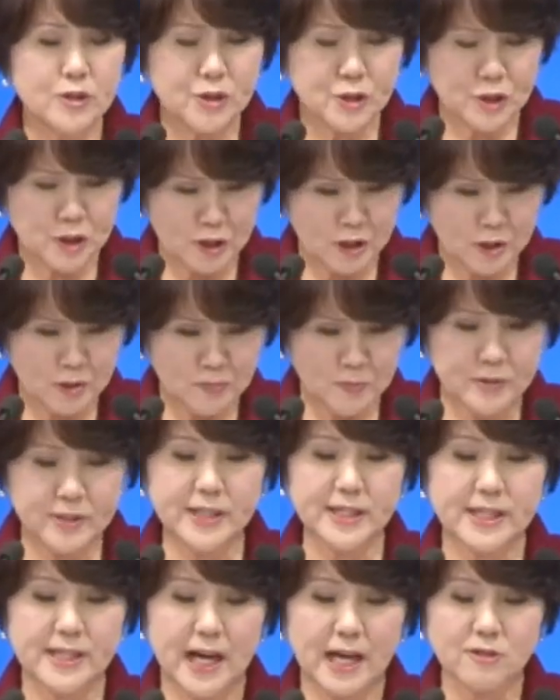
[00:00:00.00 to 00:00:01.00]
十
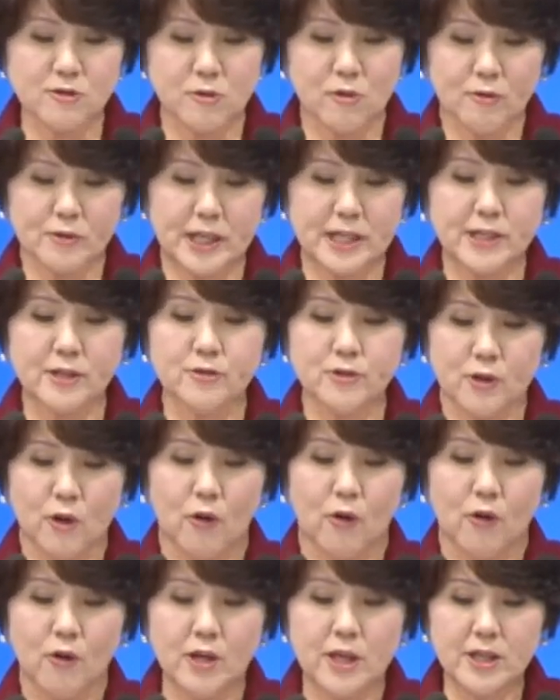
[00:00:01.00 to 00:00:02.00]
分に確保できる
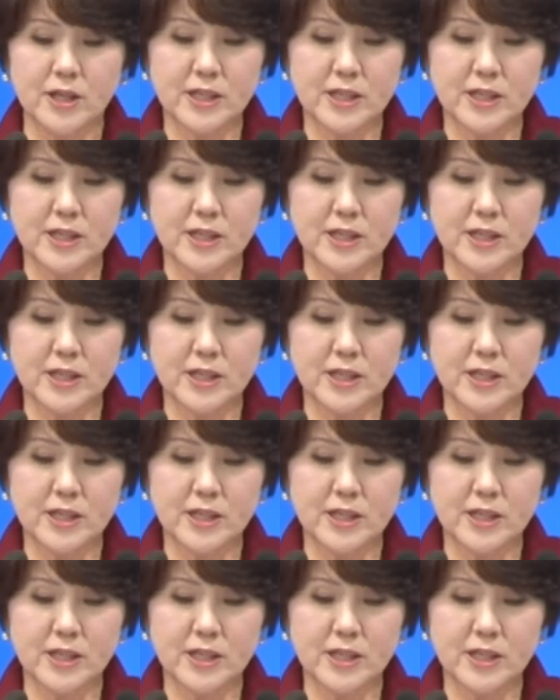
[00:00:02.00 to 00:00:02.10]
よう、